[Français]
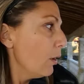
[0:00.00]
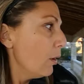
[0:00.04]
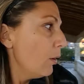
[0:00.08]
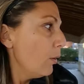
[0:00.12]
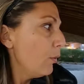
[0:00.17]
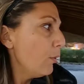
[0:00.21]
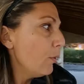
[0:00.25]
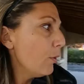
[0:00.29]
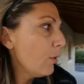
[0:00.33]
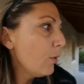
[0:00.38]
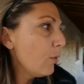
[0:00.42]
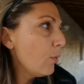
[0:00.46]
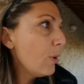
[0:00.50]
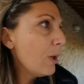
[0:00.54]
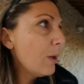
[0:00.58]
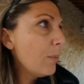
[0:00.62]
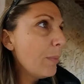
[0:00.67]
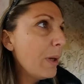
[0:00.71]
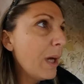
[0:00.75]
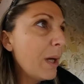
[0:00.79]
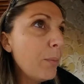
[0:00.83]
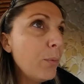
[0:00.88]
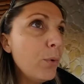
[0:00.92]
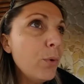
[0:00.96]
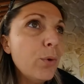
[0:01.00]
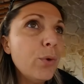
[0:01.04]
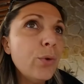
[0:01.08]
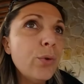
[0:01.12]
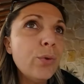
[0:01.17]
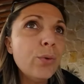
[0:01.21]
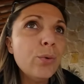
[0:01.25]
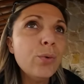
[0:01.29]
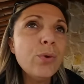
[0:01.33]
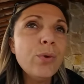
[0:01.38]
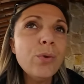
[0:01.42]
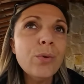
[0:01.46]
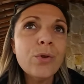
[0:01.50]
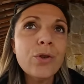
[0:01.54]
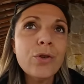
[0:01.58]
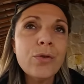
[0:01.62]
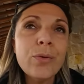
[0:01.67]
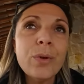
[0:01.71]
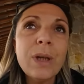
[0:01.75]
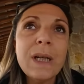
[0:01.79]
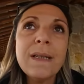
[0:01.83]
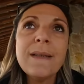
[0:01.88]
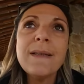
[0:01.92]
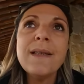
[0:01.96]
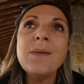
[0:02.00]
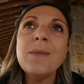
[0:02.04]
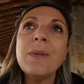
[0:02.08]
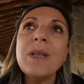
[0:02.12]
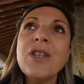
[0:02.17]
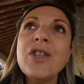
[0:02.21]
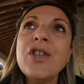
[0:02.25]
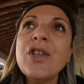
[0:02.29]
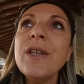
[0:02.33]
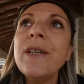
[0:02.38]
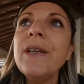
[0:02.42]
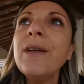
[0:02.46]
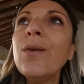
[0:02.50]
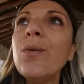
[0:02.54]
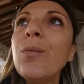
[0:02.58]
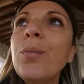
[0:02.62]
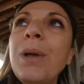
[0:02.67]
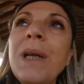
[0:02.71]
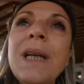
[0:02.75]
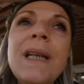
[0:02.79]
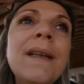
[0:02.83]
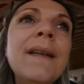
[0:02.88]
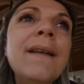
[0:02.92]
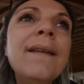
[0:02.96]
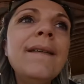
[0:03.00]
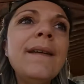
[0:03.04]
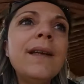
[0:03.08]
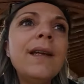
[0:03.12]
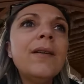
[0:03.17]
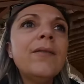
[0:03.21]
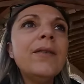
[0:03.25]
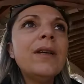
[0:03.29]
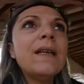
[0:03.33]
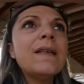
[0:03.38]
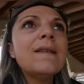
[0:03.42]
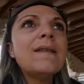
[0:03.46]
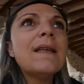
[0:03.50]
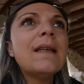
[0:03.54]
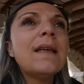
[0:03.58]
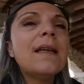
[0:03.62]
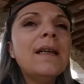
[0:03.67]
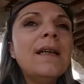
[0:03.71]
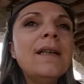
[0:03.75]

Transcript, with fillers: Le coin barbecue, donc je vous laisse imaginer en plein été avec cette